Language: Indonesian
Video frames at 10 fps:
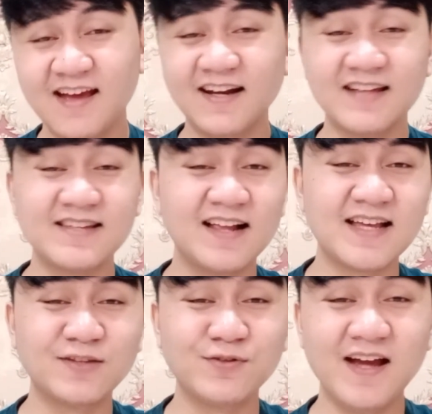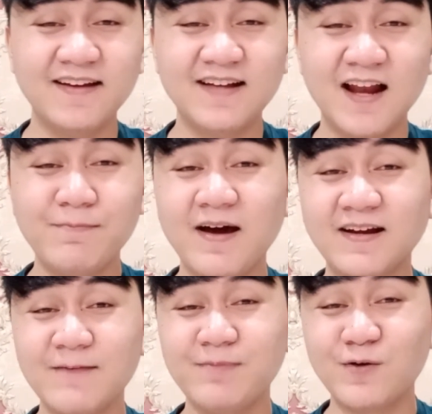Nah, salah satunya adalah
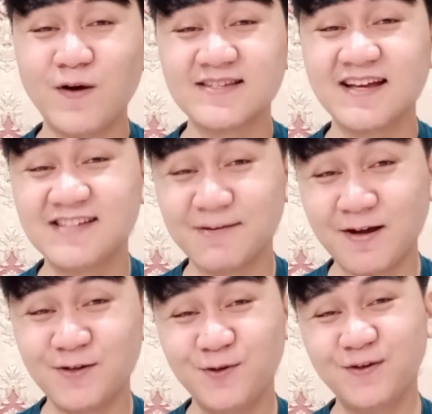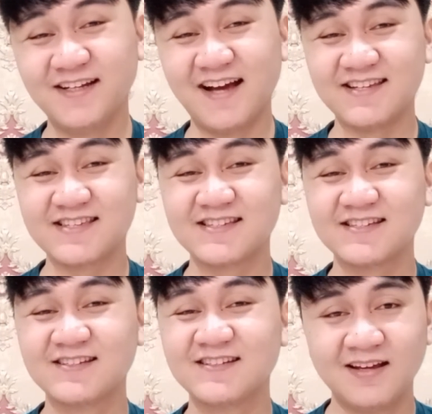para penguasa zaman dulu nih guys.
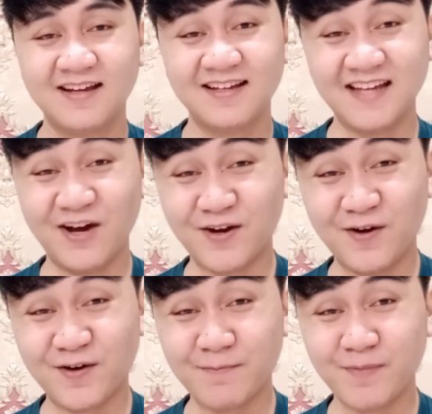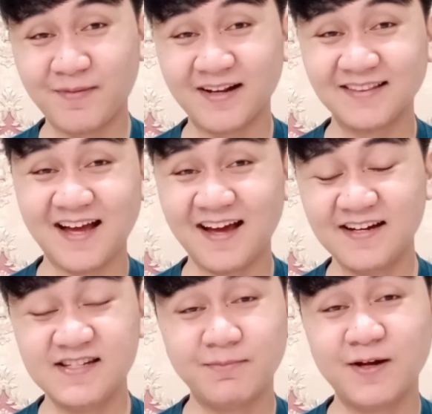Ya, orang-orang pemerintahan
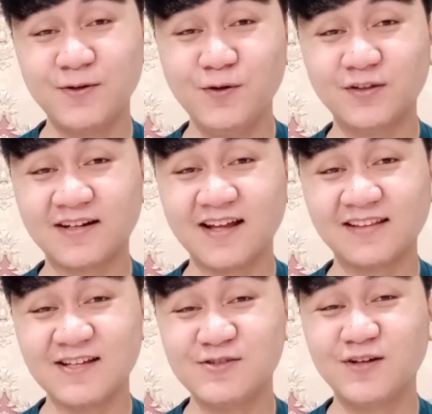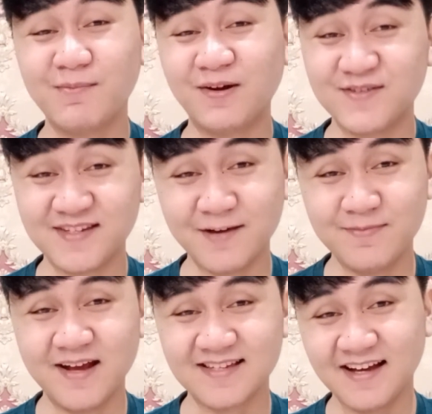di zaman dulu ternyata juga manusia
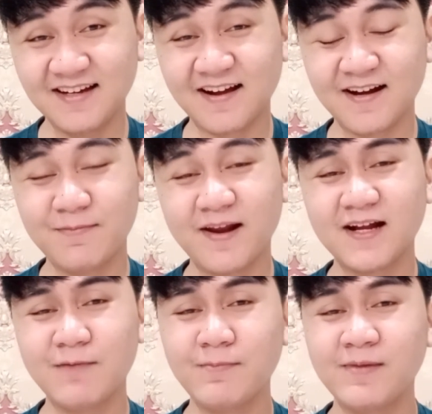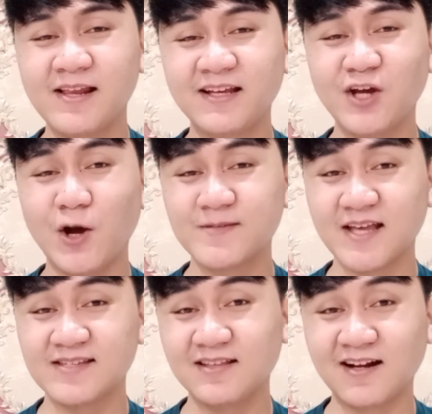biasa karena mereka memiliki
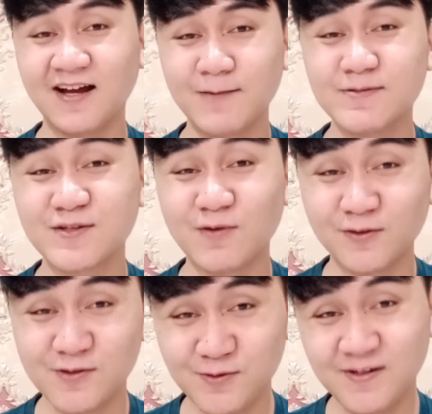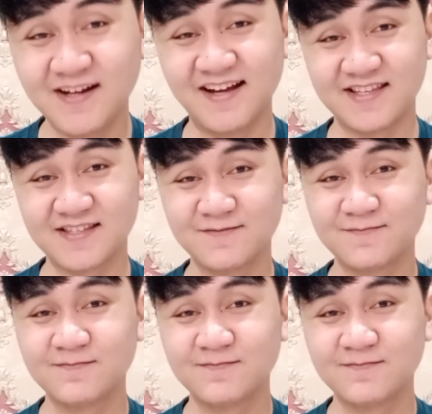obsesi terhadap sesuatu juga guys.